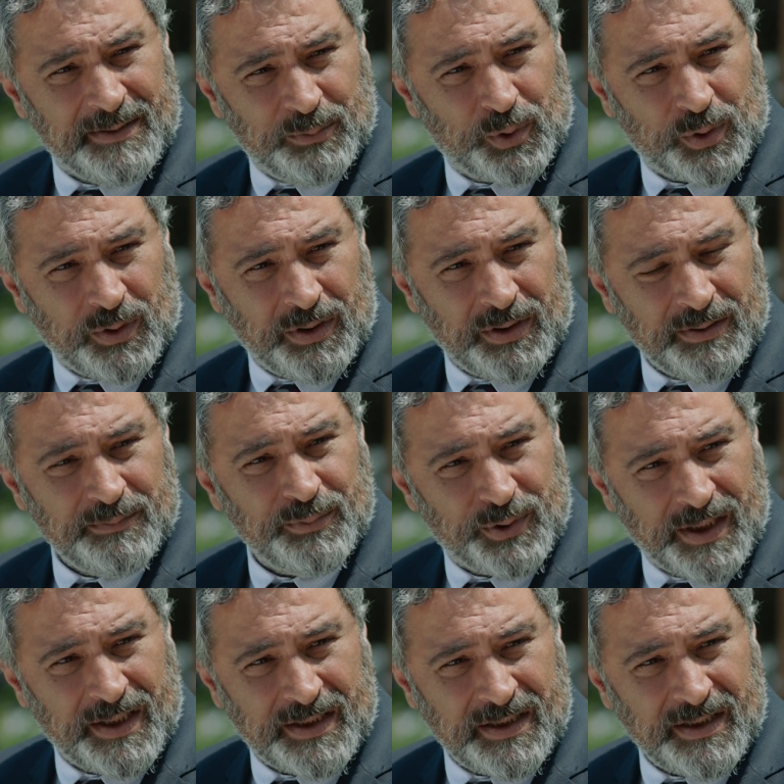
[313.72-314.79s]
da mutlu. Bu
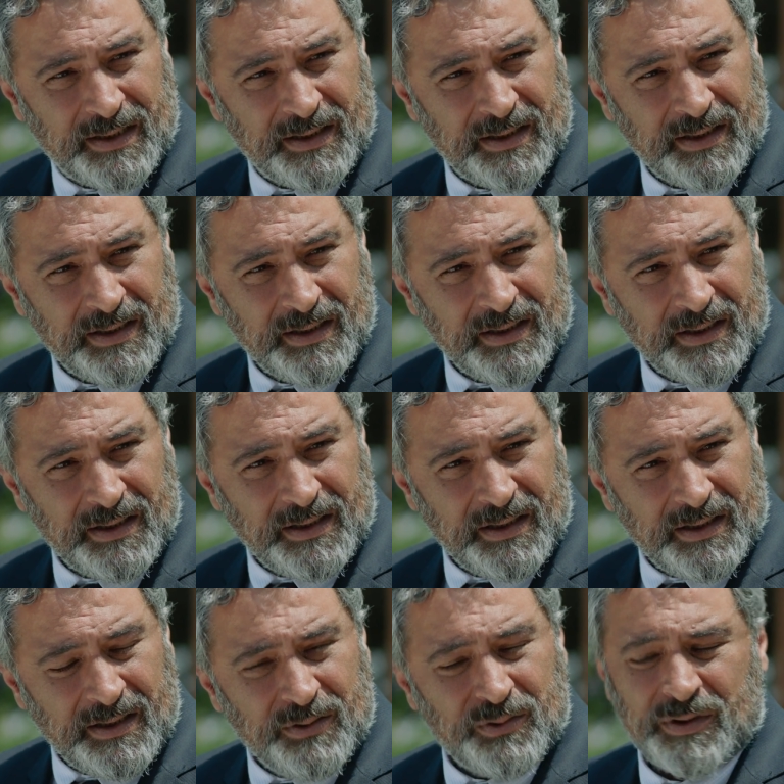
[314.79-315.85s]
da iki.
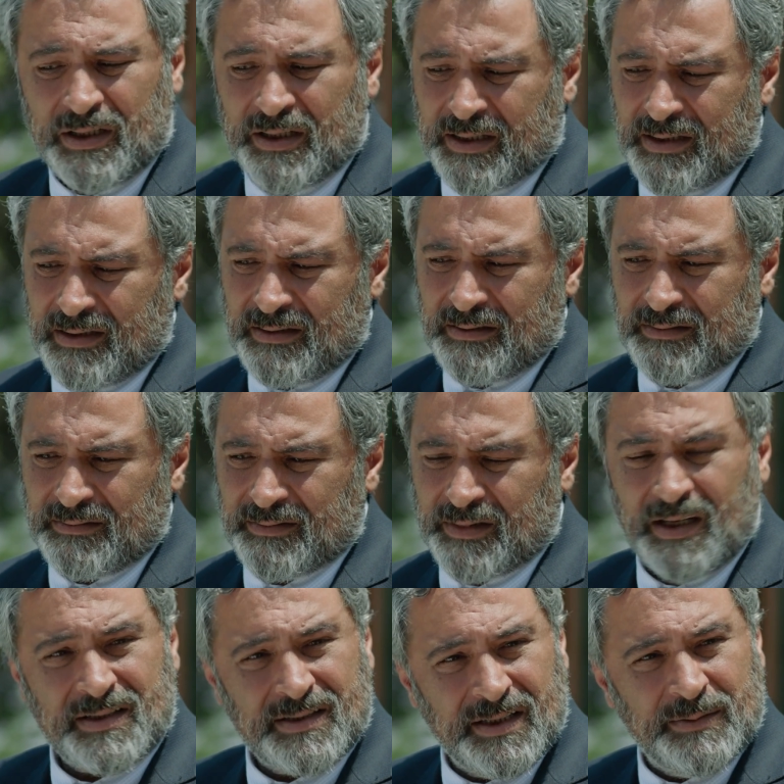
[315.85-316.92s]
Üstelik
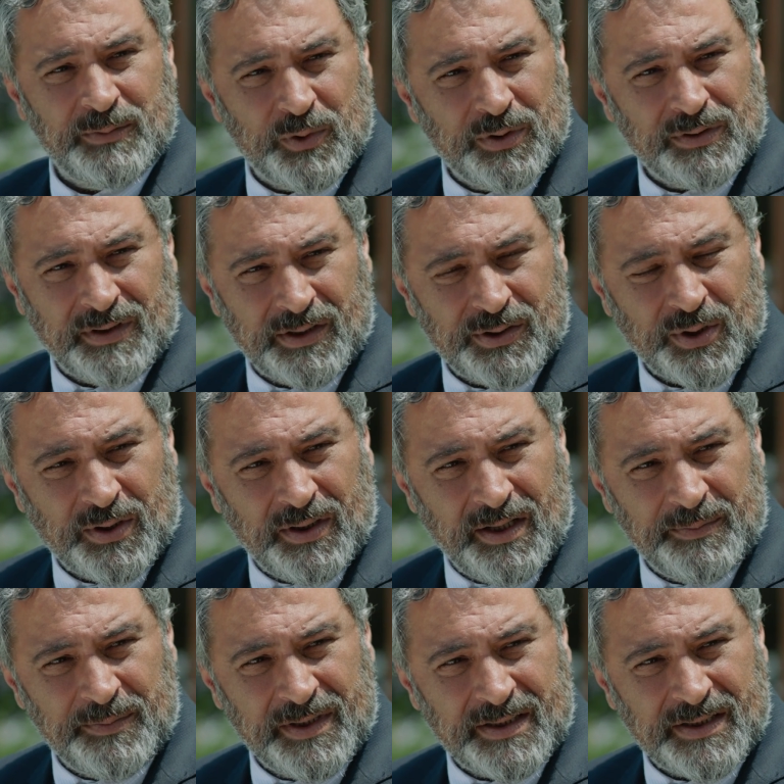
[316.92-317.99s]
Nazlı Hanım'ı kurtaracak
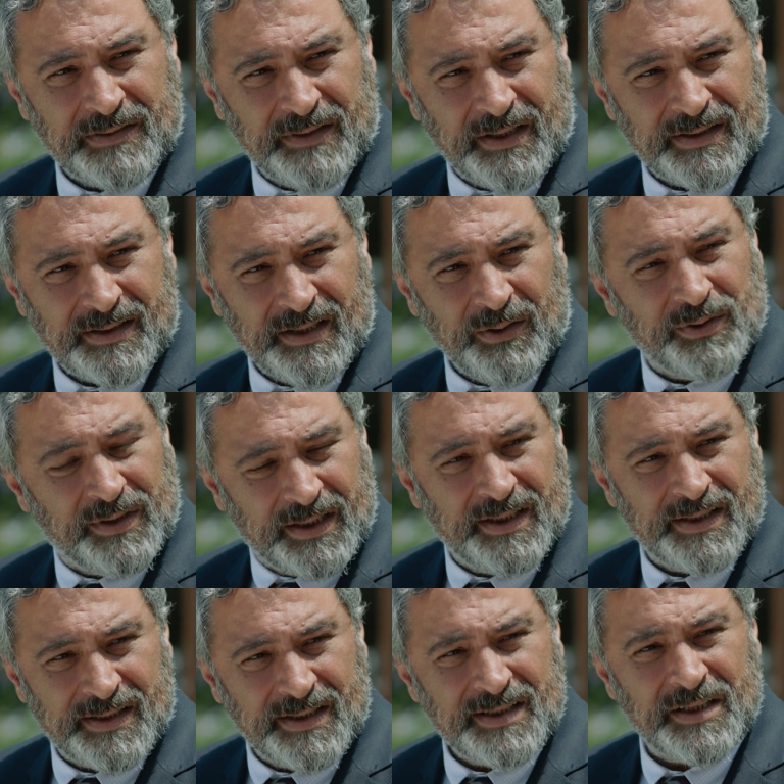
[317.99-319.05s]
olan birisi varsa o da
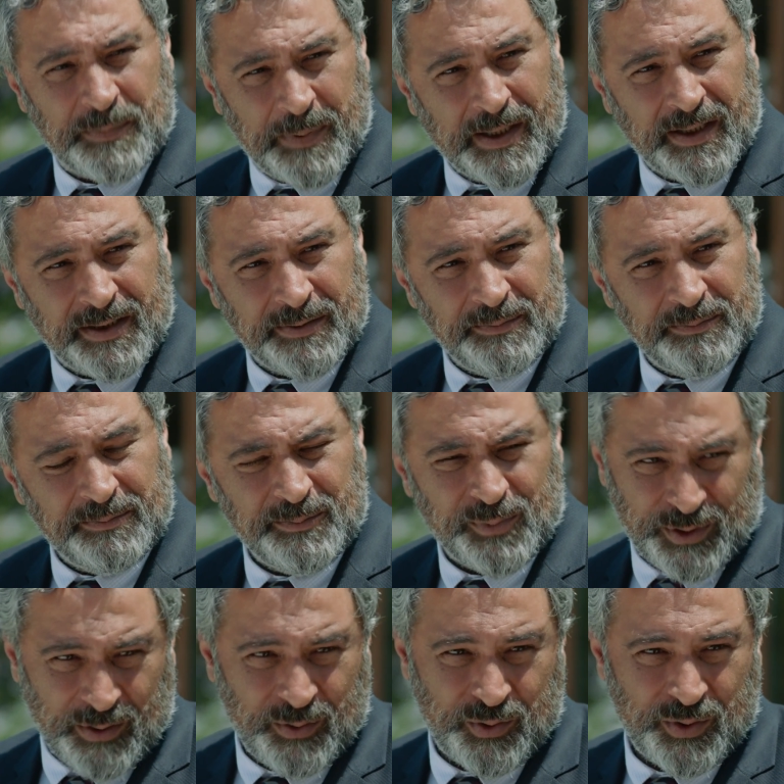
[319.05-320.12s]
kızınız İpek Hanım.
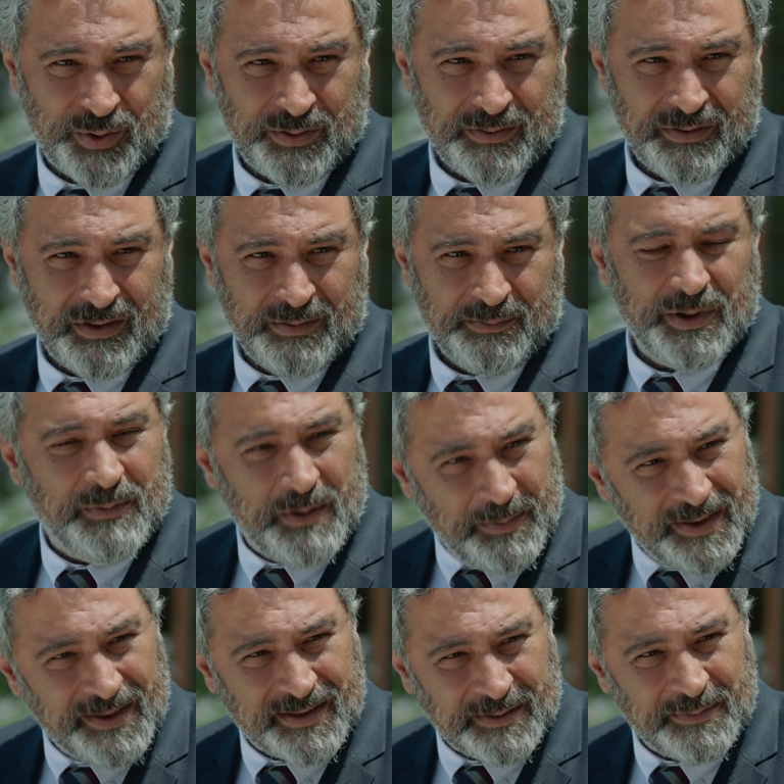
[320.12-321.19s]
Bu da üç. Bilmem
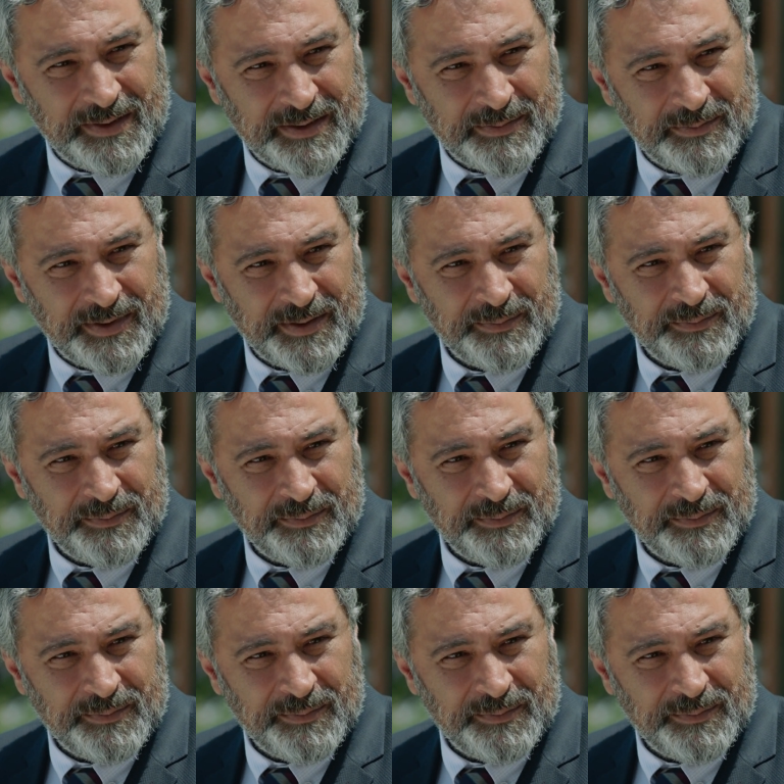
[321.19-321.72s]
anlatabildim mi?